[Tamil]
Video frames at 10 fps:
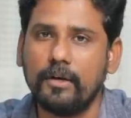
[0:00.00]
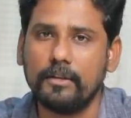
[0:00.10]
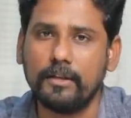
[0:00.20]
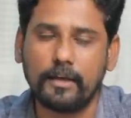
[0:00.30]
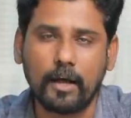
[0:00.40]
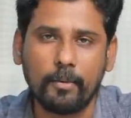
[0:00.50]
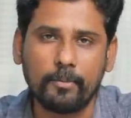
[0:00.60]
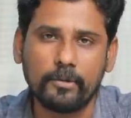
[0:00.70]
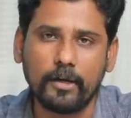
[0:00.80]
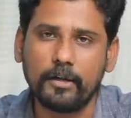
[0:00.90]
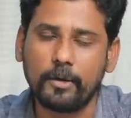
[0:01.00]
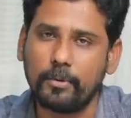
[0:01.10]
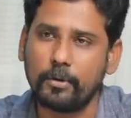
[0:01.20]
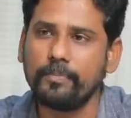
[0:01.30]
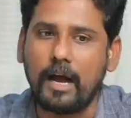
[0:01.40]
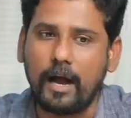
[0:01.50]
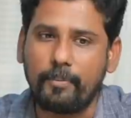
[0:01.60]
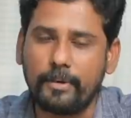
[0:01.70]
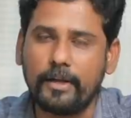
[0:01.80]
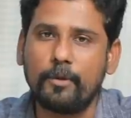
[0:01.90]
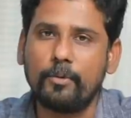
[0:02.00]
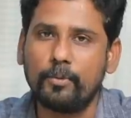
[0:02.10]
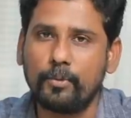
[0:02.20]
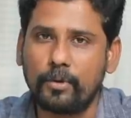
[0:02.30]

அந்த கிராமம் வந்து அணுகப்படும் அப்படியான ஒரு